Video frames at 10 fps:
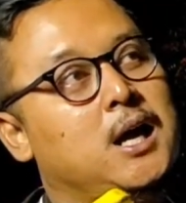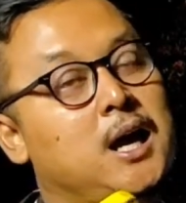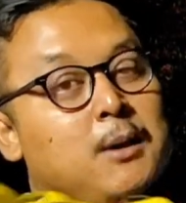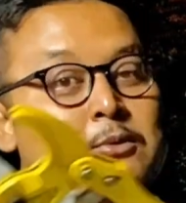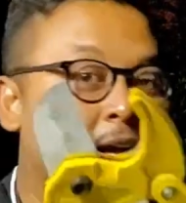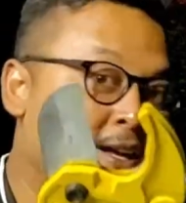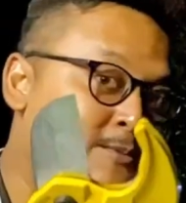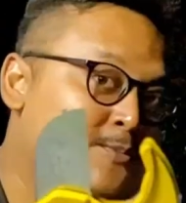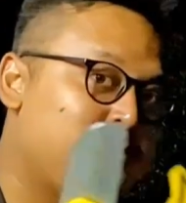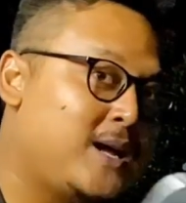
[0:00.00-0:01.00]
Nah, bagi
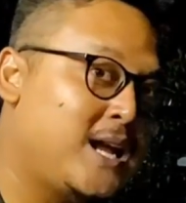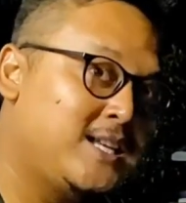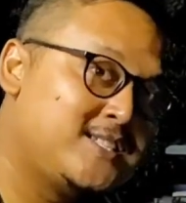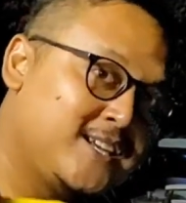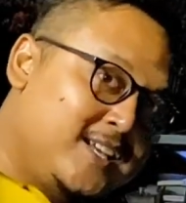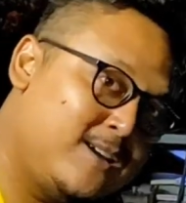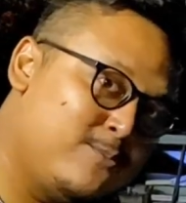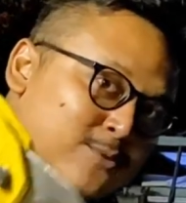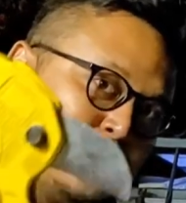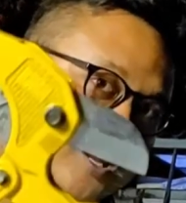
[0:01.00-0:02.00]
para istri yang
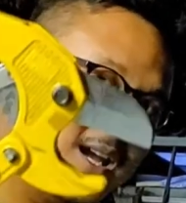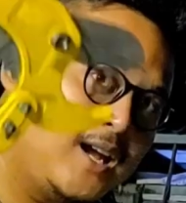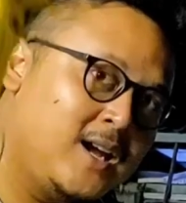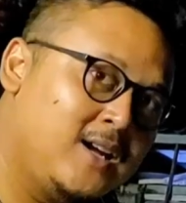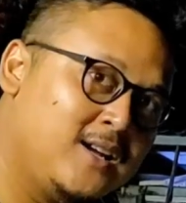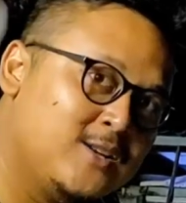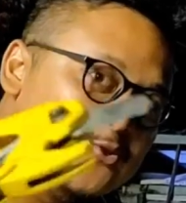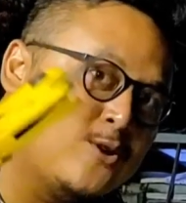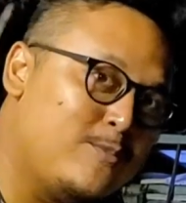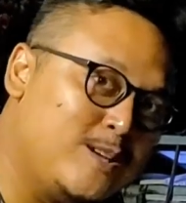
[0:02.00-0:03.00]
punya
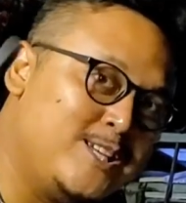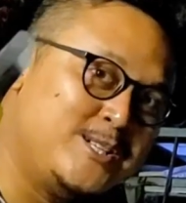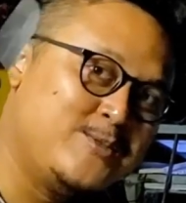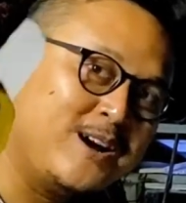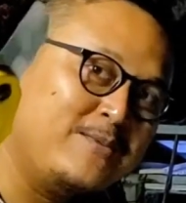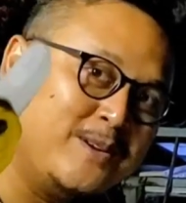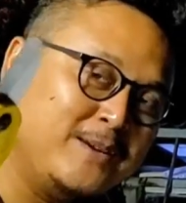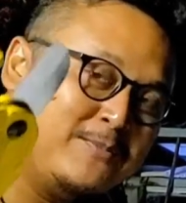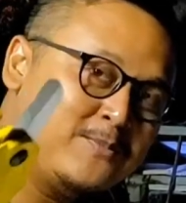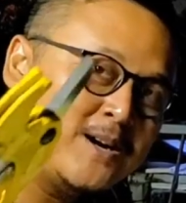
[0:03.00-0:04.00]
suami-suami
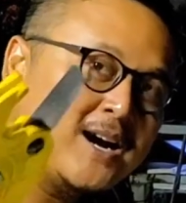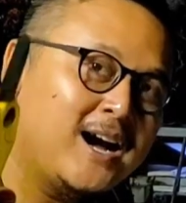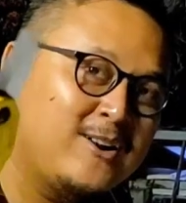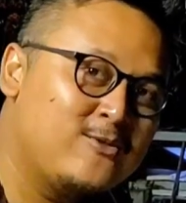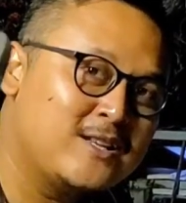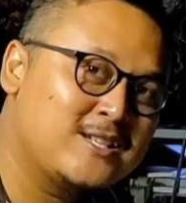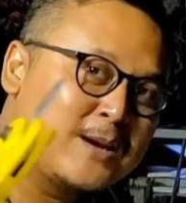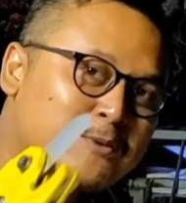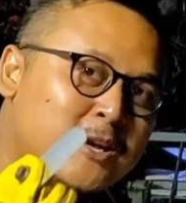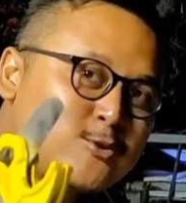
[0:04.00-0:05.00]

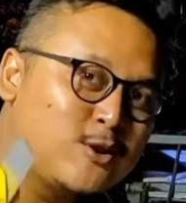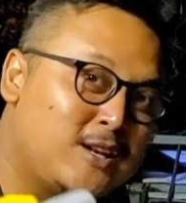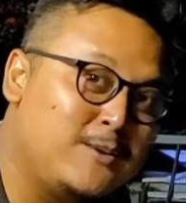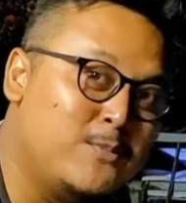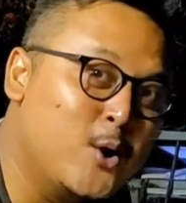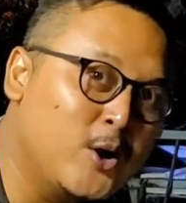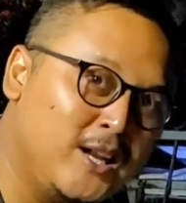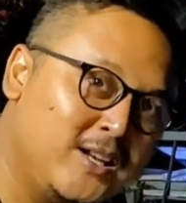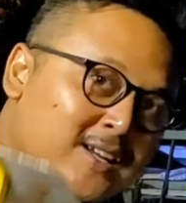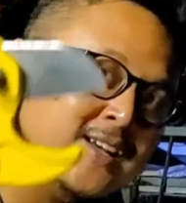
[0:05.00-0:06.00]
pengakuascape yang suka
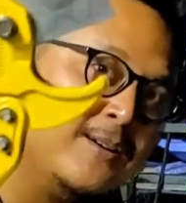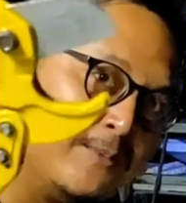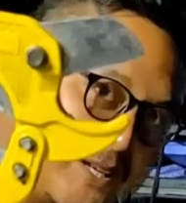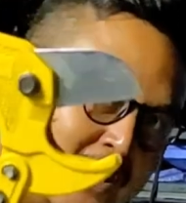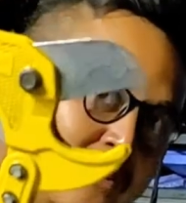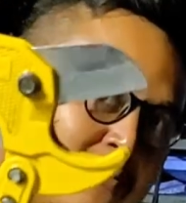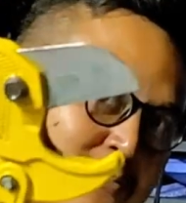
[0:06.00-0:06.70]
dibohongin, nih